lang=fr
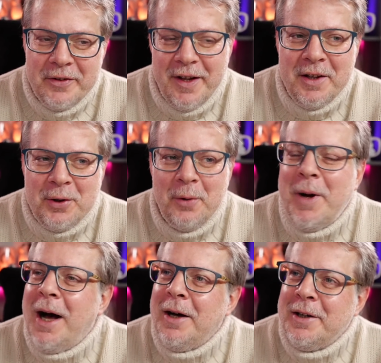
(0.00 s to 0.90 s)
Saint
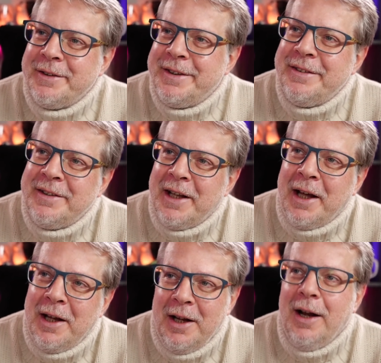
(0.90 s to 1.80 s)
Thomas
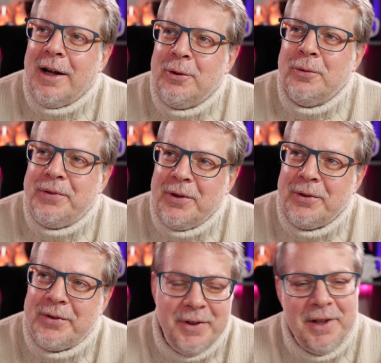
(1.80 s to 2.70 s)
disait La
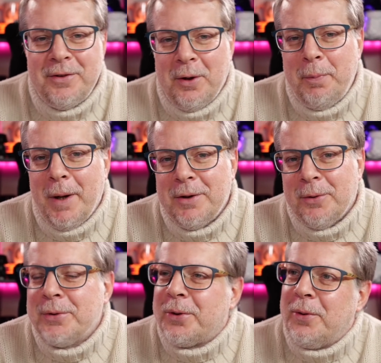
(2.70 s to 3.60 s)
confiance n'exclut pas le
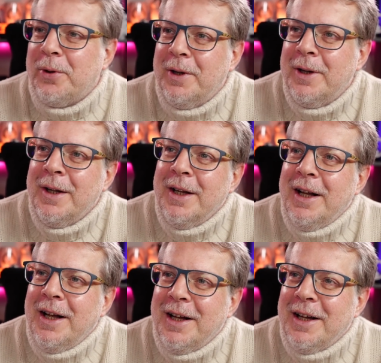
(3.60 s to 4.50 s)
contrôle.
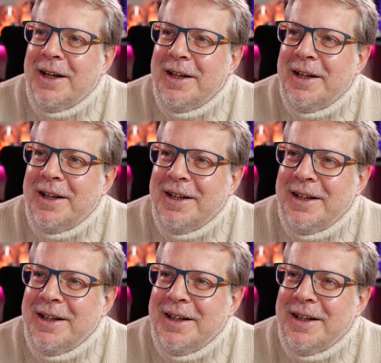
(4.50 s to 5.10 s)
Euh,